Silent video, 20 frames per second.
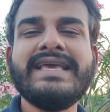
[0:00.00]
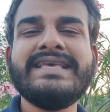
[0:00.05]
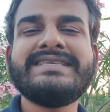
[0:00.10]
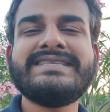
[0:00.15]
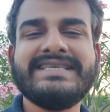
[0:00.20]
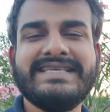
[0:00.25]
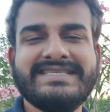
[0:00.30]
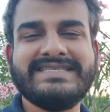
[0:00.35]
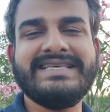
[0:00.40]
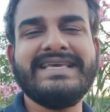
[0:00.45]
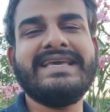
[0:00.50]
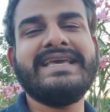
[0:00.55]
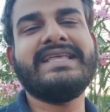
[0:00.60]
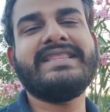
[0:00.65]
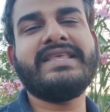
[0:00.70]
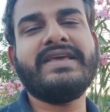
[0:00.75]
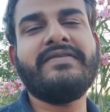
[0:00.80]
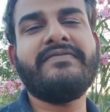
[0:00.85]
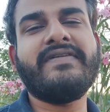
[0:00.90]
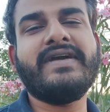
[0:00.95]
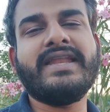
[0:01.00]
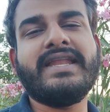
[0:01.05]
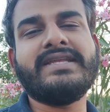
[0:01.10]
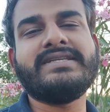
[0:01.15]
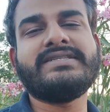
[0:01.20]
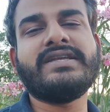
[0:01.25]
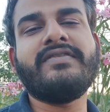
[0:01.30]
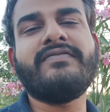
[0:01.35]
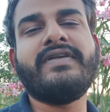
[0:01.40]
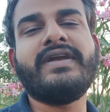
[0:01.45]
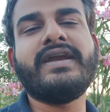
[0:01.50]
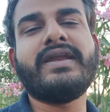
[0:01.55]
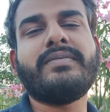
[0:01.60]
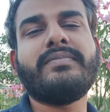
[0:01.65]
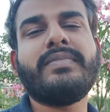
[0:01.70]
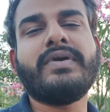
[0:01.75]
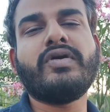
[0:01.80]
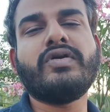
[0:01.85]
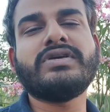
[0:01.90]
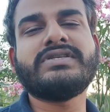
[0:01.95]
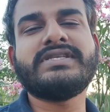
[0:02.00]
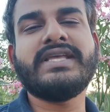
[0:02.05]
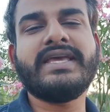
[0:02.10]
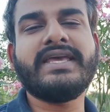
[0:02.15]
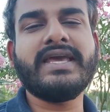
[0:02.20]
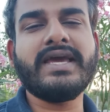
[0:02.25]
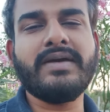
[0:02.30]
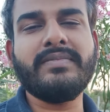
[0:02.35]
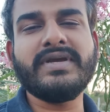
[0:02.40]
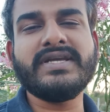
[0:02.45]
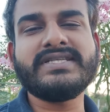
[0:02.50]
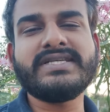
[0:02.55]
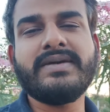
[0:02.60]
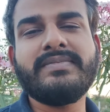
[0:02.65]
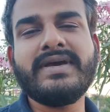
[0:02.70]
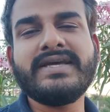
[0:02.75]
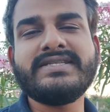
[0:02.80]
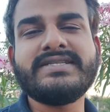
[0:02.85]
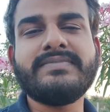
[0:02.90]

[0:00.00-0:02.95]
कई इसे कहते हैं फाइनेंशियल फ्रीडम बिकॉज देखिए हमेशा मैं